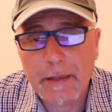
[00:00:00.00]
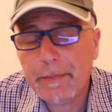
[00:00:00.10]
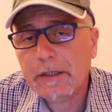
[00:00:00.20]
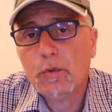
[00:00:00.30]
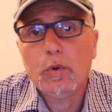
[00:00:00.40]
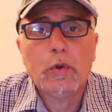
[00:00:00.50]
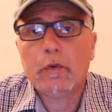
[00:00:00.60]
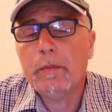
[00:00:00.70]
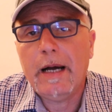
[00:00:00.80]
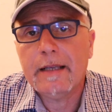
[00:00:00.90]
a parte un
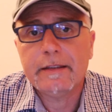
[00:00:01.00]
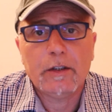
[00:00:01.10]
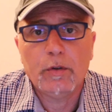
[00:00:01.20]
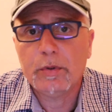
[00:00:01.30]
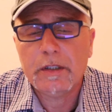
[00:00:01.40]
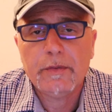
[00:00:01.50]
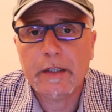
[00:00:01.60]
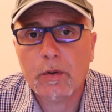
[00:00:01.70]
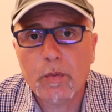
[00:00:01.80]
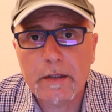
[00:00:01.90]
corso base che lo potete
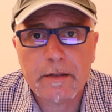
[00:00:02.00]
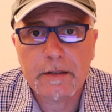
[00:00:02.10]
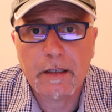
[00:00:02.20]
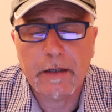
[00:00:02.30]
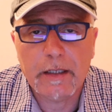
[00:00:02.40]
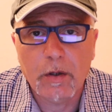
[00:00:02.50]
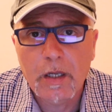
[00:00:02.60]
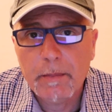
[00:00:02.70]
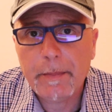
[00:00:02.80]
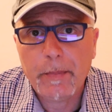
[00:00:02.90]
fare con qualsiasi cavallo,
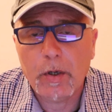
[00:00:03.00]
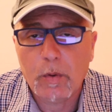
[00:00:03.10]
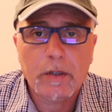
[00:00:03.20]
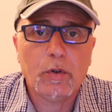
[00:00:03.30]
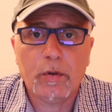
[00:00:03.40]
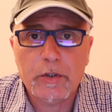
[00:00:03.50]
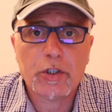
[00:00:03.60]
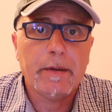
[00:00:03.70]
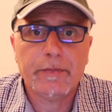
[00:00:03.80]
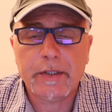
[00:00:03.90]
ma poi quando
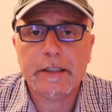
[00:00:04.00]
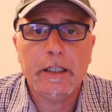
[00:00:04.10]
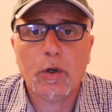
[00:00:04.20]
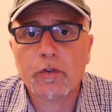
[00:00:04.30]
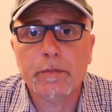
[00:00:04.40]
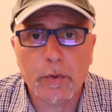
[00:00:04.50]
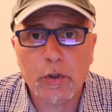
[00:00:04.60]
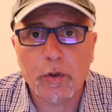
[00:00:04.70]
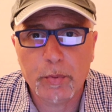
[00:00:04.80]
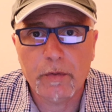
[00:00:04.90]
cominciamo a fare delle cose un
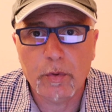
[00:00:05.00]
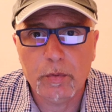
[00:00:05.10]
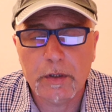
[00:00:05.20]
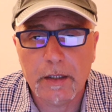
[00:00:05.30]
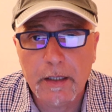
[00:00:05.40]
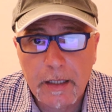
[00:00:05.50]
pochino più evolute,